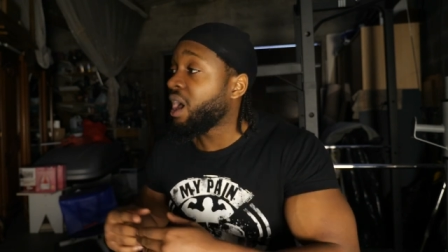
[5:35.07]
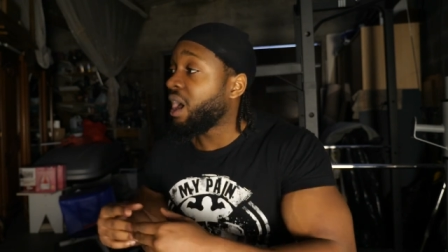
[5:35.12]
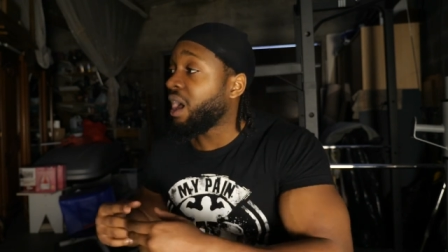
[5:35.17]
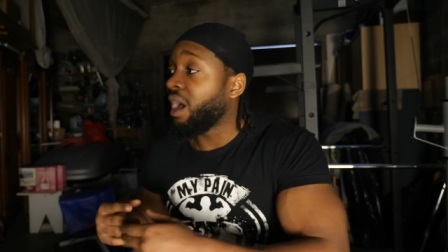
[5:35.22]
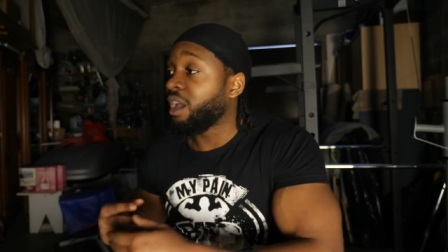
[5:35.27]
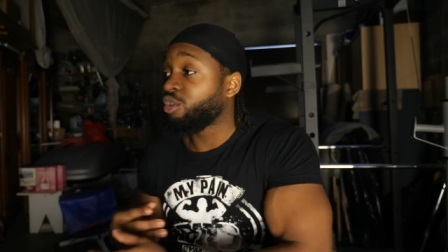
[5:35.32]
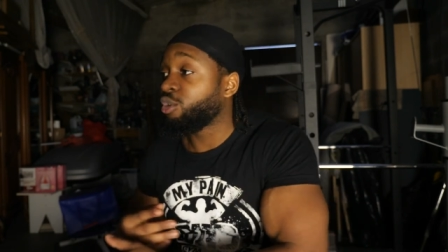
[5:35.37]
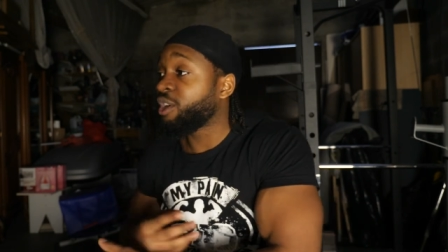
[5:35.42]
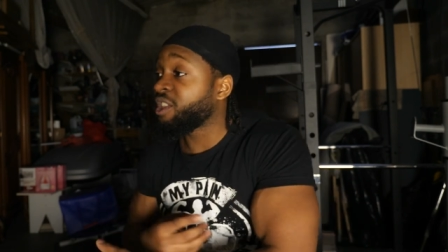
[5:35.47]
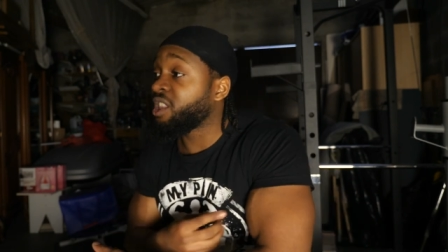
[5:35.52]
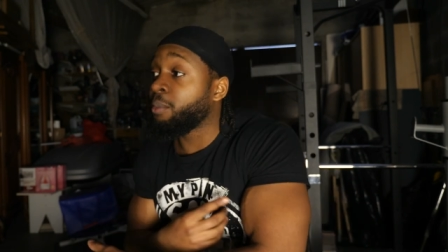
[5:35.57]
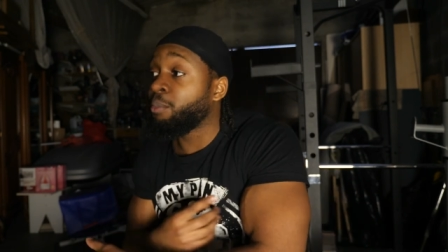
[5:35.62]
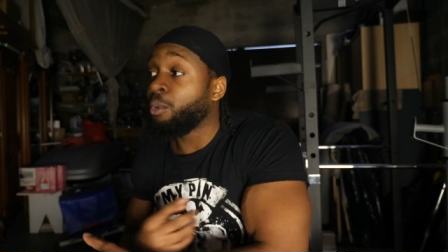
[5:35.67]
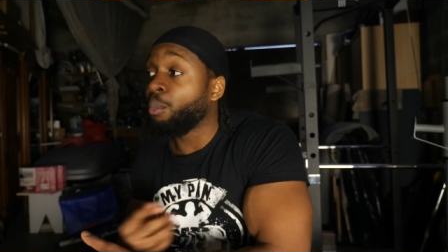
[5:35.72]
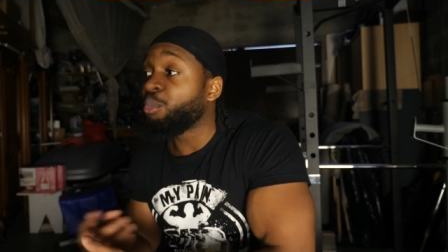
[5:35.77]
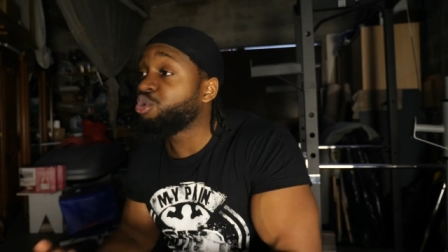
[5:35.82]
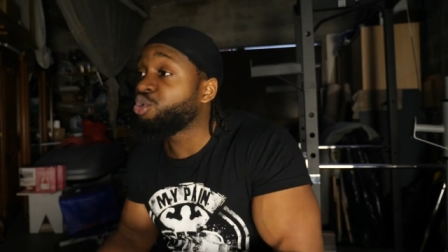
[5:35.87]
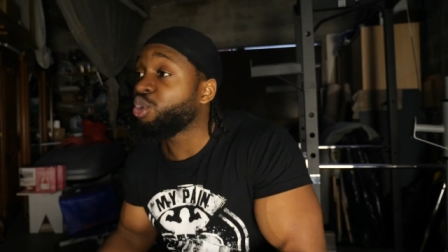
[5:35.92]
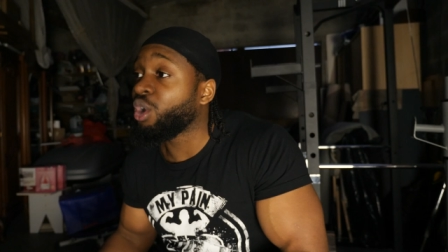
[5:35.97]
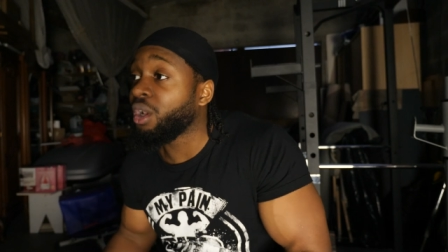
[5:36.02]
À soit des
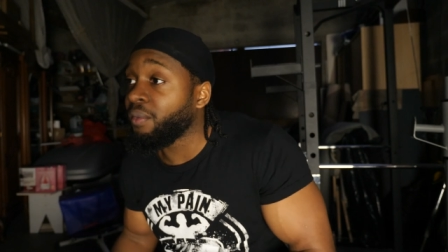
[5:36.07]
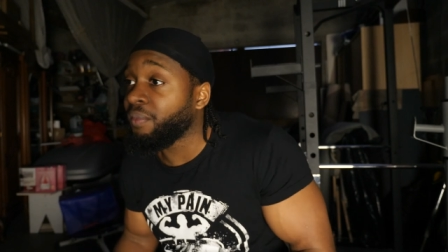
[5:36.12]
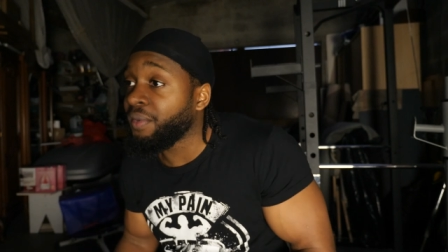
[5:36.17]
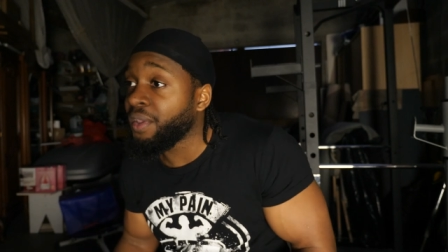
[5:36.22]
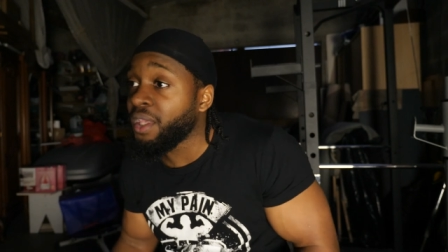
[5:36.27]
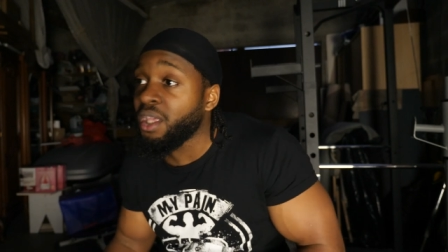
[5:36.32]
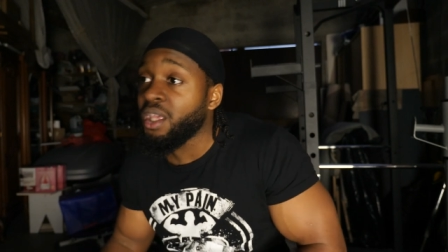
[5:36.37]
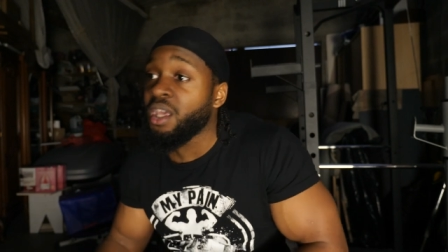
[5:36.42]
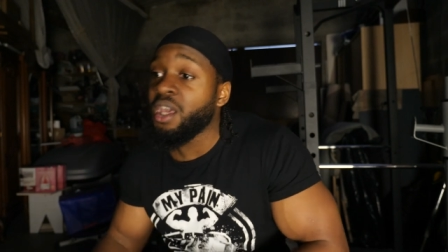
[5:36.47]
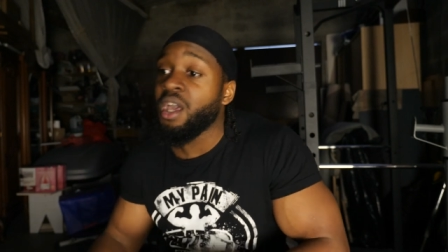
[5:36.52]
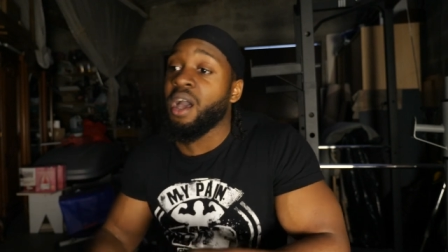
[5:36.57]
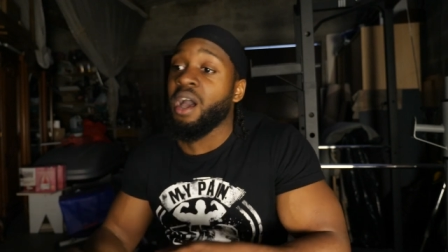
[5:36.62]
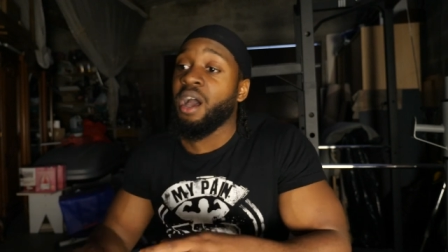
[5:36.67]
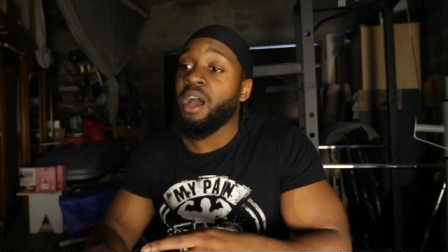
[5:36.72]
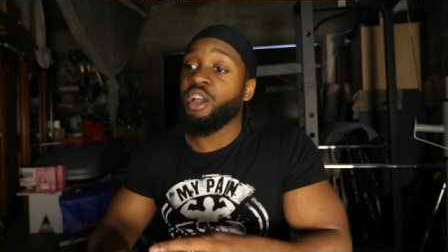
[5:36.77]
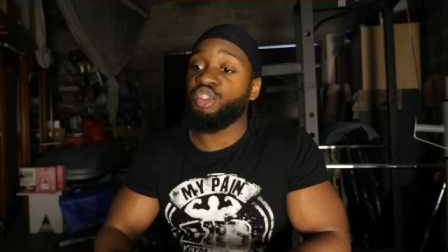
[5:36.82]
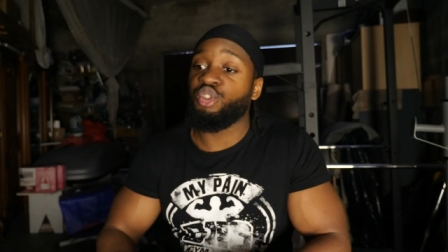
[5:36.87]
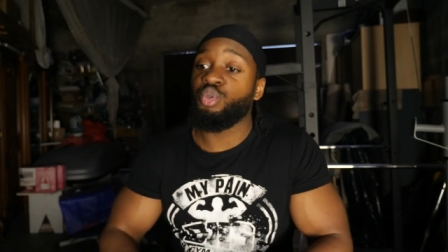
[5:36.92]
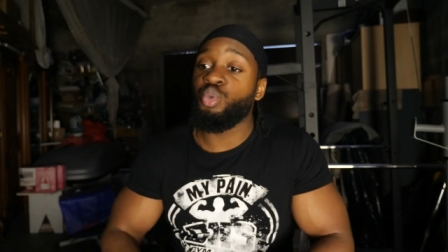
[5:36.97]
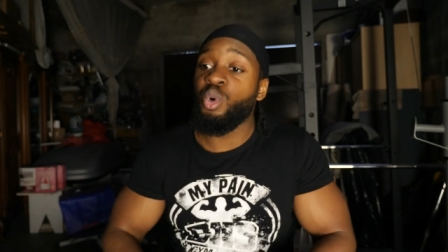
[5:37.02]
pompes surélevées,
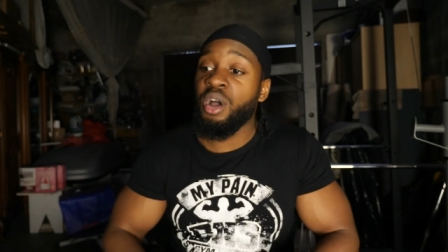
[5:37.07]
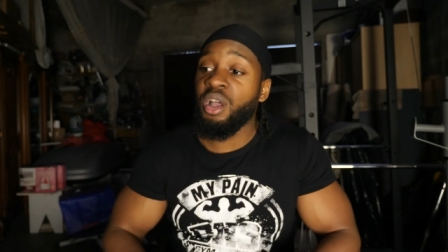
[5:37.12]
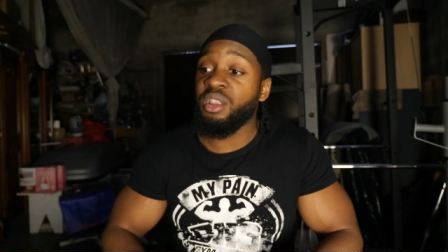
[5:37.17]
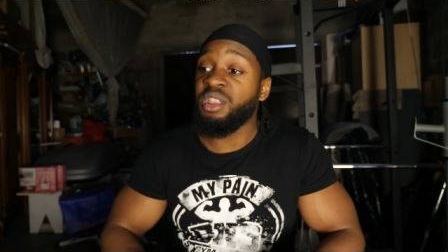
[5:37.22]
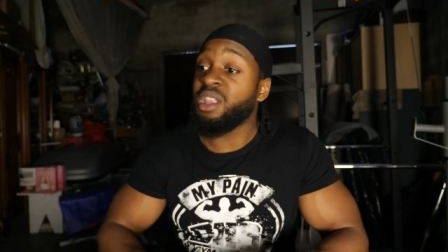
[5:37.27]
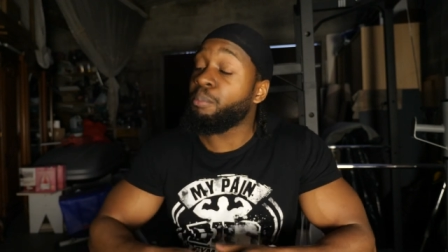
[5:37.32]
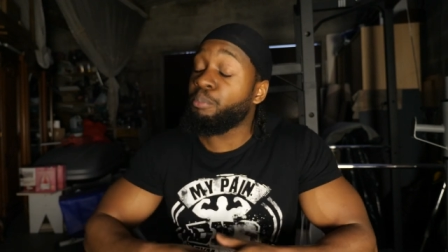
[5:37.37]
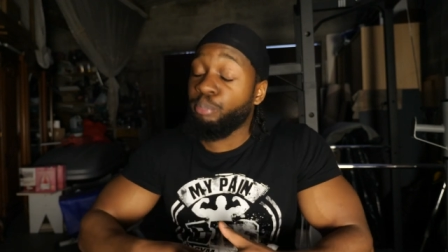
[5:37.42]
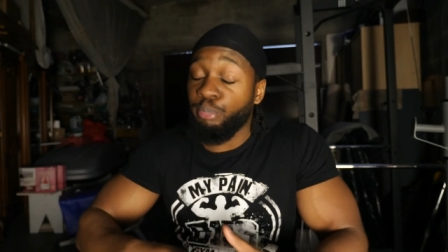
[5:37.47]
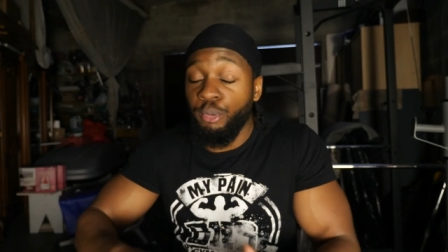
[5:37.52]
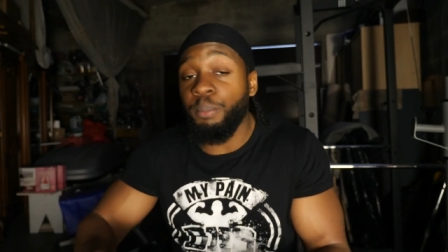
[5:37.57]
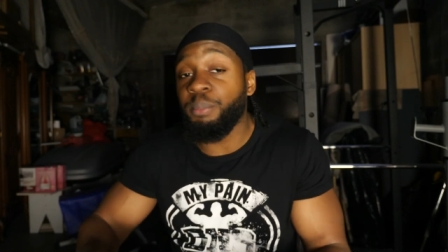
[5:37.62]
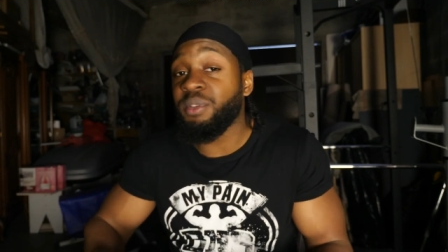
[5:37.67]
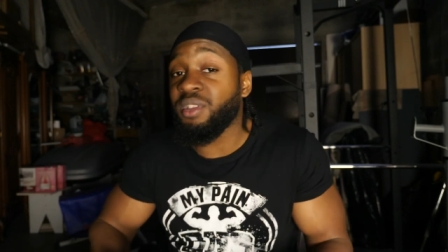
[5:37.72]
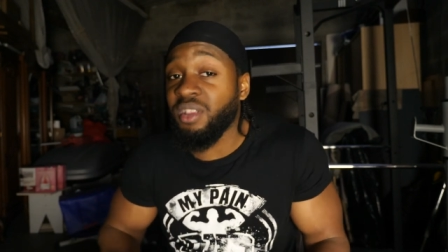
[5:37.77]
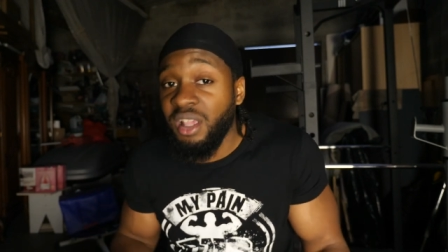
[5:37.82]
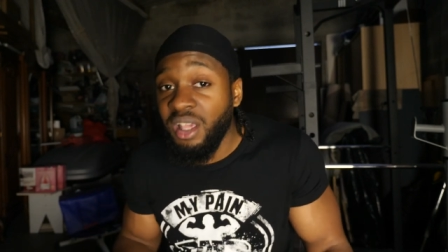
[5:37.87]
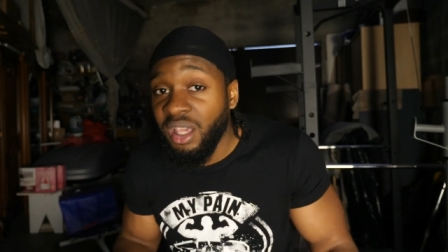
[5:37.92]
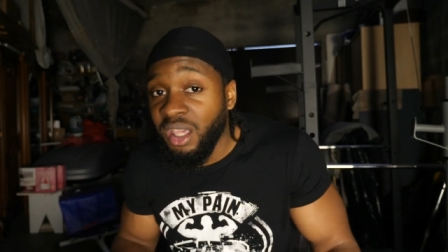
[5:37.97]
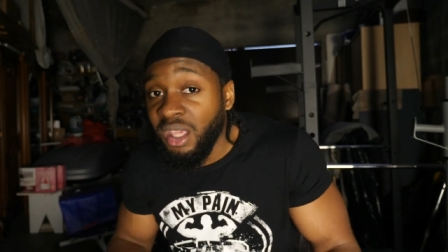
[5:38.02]
à soit des pompes
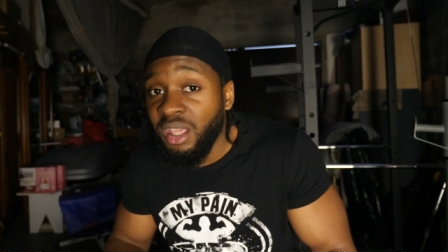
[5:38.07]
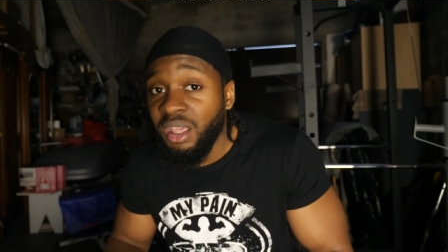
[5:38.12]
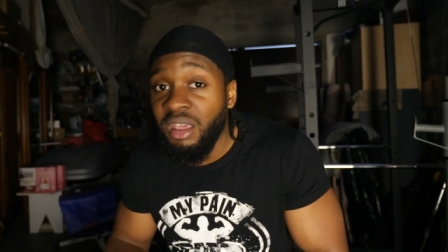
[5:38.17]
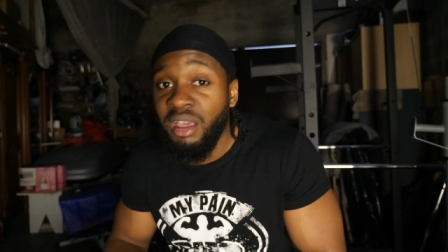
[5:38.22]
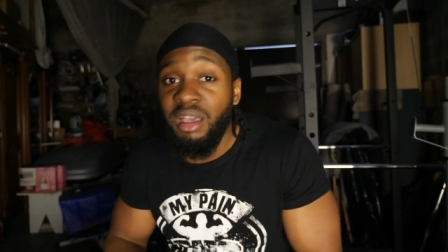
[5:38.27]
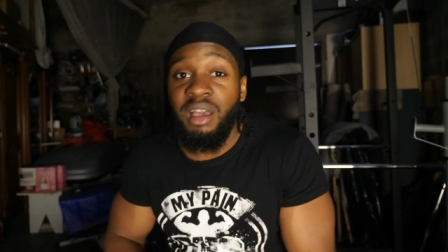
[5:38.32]
serrées,